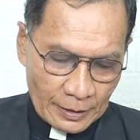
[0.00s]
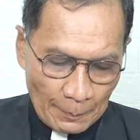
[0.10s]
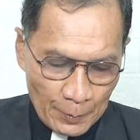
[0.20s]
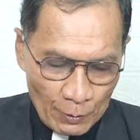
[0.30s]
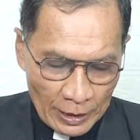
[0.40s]

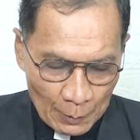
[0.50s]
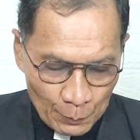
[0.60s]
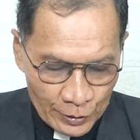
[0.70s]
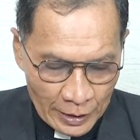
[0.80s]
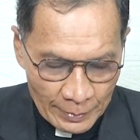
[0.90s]
Tapi
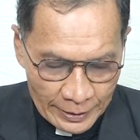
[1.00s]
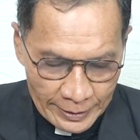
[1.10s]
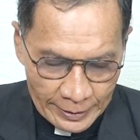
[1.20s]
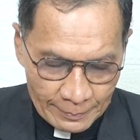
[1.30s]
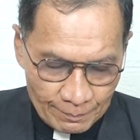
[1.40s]
walaupun
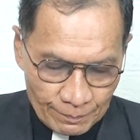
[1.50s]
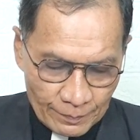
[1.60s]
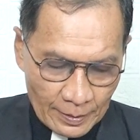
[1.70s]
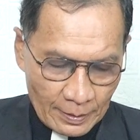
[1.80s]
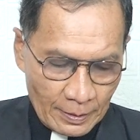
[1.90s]
demikian,
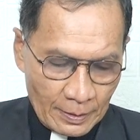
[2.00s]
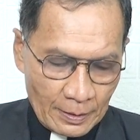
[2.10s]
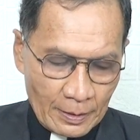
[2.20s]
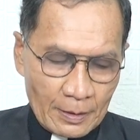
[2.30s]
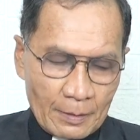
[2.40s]

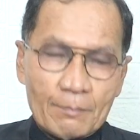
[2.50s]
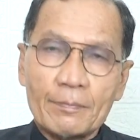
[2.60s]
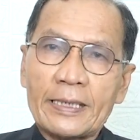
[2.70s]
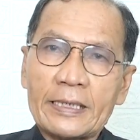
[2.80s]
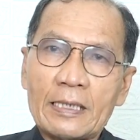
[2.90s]

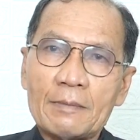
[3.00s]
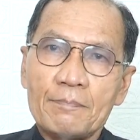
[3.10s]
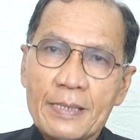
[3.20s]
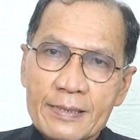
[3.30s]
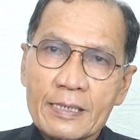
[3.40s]
mereka
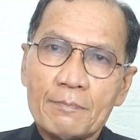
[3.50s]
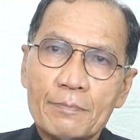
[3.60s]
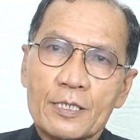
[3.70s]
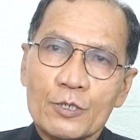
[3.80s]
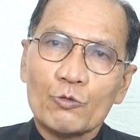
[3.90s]
bisa
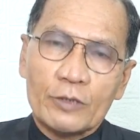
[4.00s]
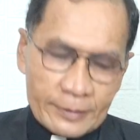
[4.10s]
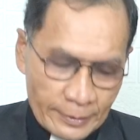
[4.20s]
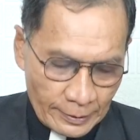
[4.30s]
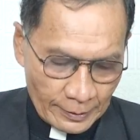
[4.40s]

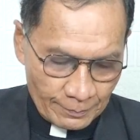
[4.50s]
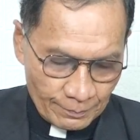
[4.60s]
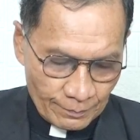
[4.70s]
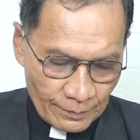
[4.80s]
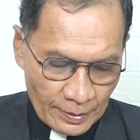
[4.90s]
bersuka cita.
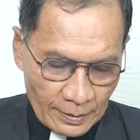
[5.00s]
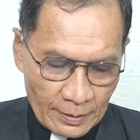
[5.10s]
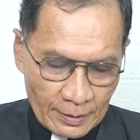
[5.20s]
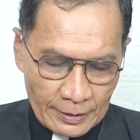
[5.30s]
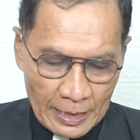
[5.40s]

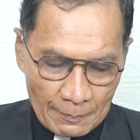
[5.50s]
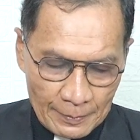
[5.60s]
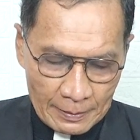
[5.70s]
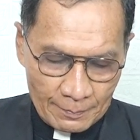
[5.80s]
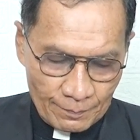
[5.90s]

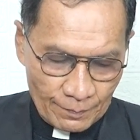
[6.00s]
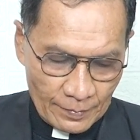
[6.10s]
Kenapa?